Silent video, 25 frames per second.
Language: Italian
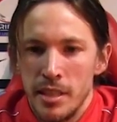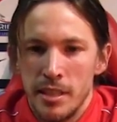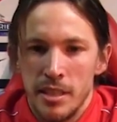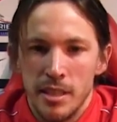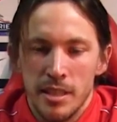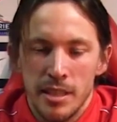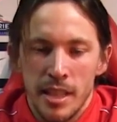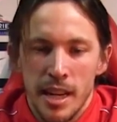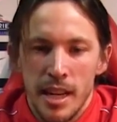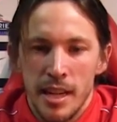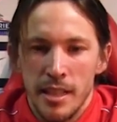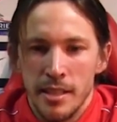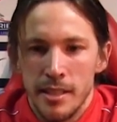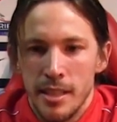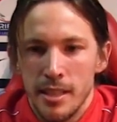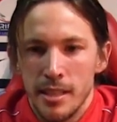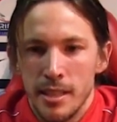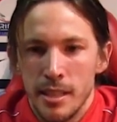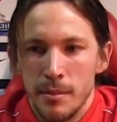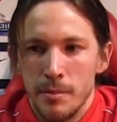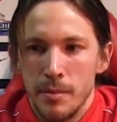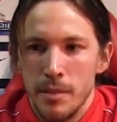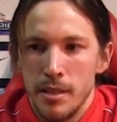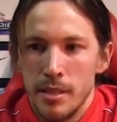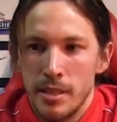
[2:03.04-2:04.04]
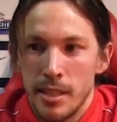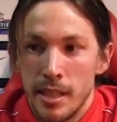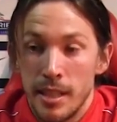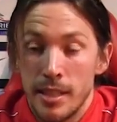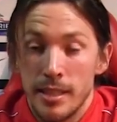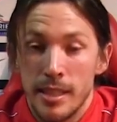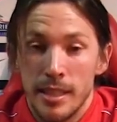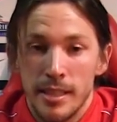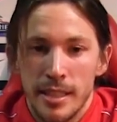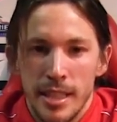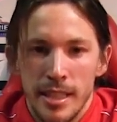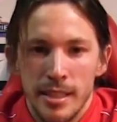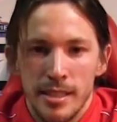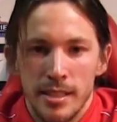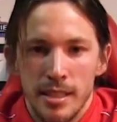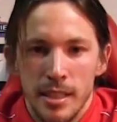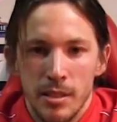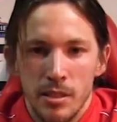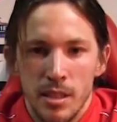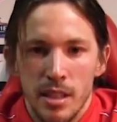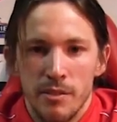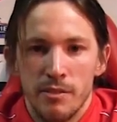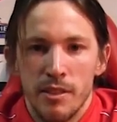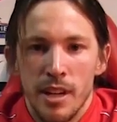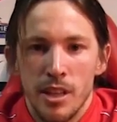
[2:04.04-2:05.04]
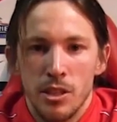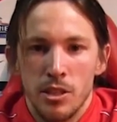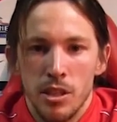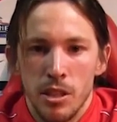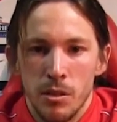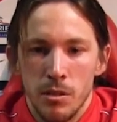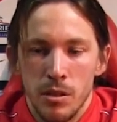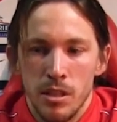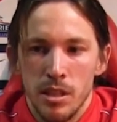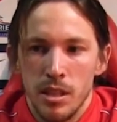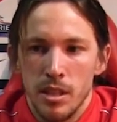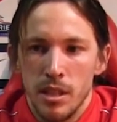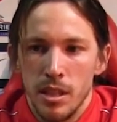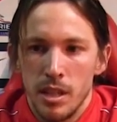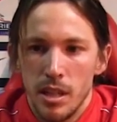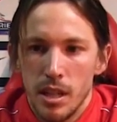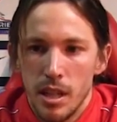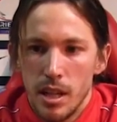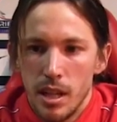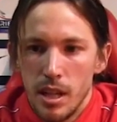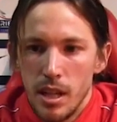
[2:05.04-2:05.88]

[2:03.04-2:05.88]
26, 30, 30, teste, non è facile, quindi